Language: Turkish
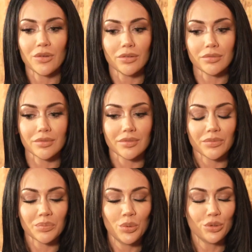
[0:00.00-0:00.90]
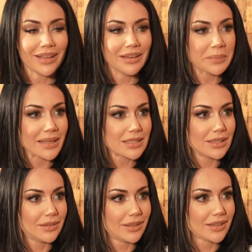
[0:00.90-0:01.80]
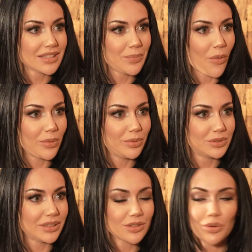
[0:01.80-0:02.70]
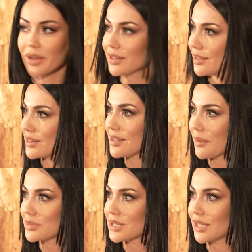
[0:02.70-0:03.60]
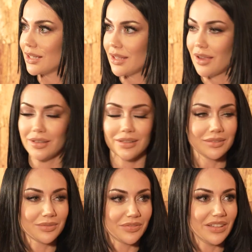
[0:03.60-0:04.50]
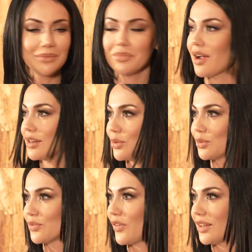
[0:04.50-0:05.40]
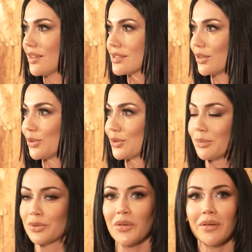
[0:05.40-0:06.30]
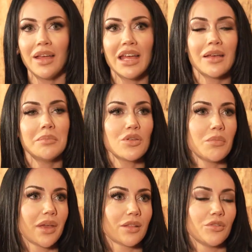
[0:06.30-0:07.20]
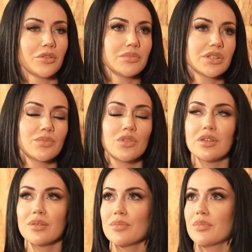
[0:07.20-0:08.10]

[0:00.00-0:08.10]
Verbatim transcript: gün bültenim kesildi. Spor bülteni. Çok enteresan bir şekilde. Yani Vay. filmlerde olur falan sanıyordum bunu. Bir gün bekliyorum çıkmıyor. İki,